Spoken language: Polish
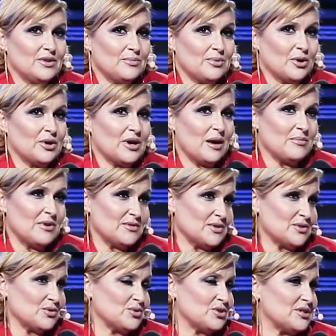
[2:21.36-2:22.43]
tym programie, w
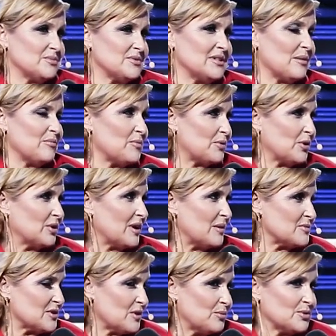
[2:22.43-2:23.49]
związku z czym znamy
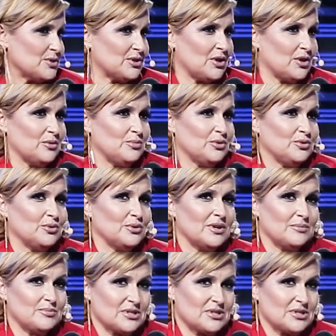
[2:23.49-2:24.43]
program z obu stron. Po drugie